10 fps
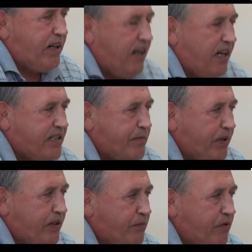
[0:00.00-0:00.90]
напрягаться
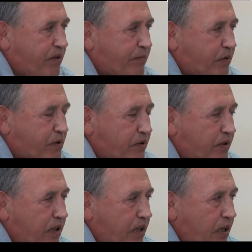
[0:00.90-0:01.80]
по этому вопросу.
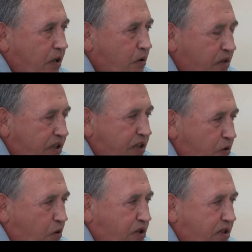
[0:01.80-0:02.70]
Он даже
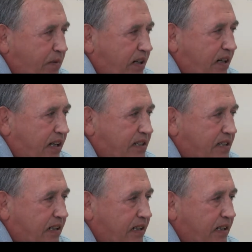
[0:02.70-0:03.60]
не хочет
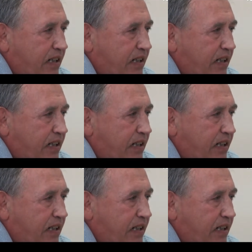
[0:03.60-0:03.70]
напрягаться.